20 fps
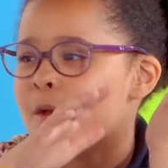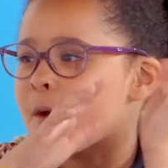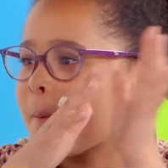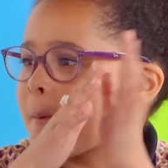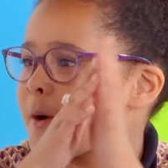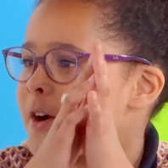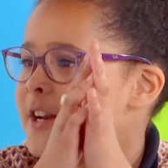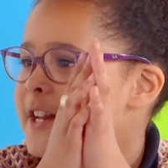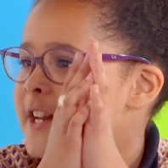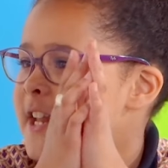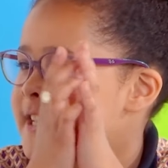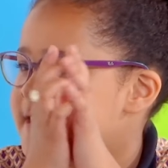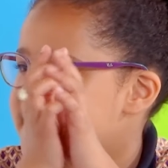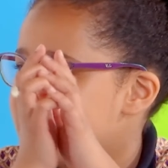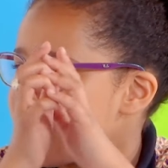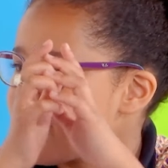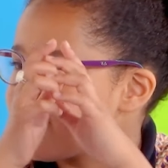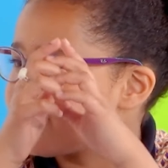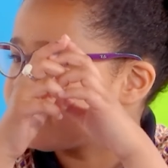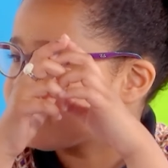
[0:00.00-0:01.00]
qu'on prend les
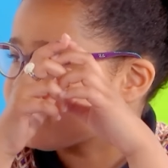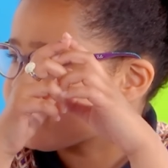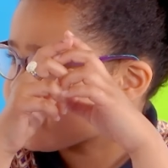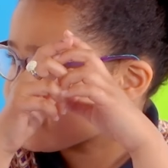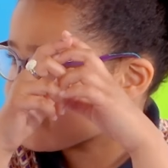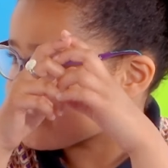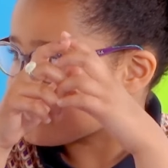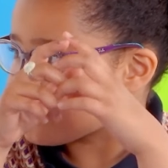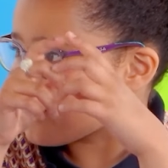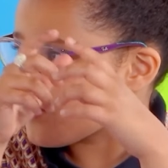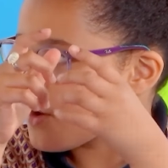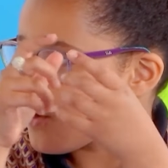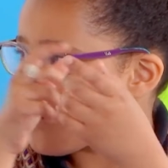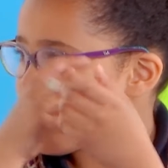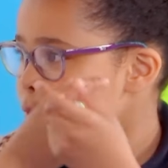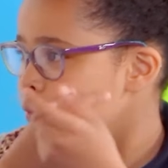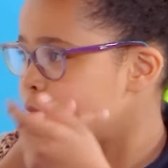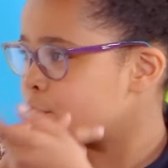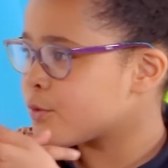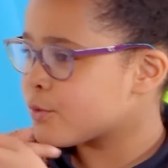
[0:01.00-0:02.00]
lasers,
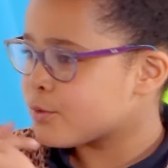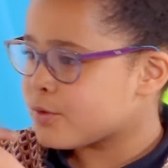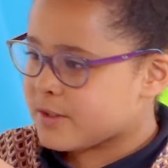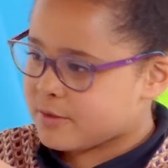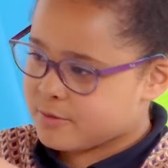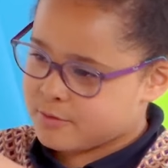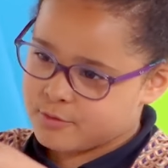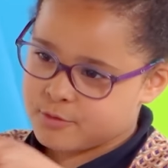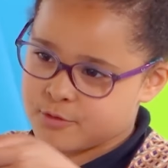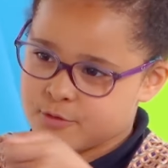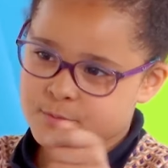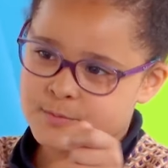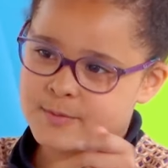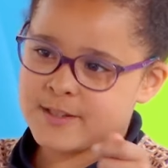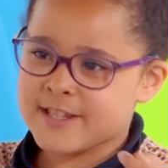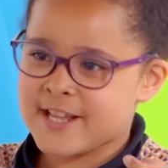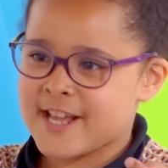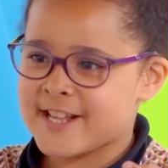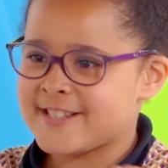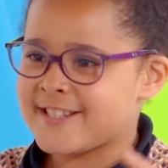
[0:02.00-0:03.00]
on, se
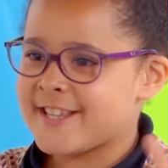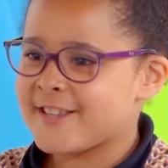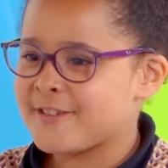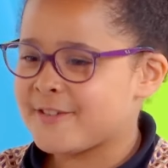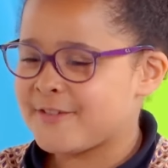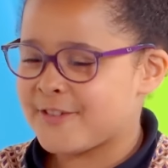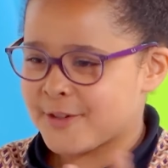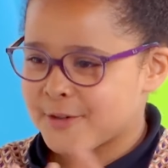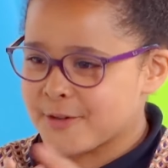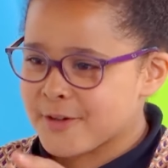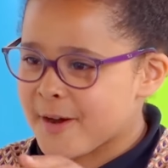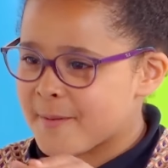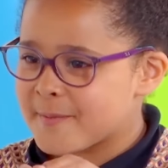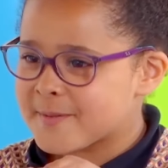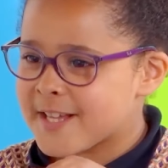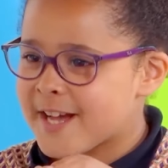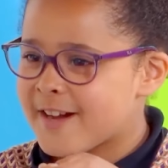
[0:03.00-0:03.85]
met une assiette devant nous comme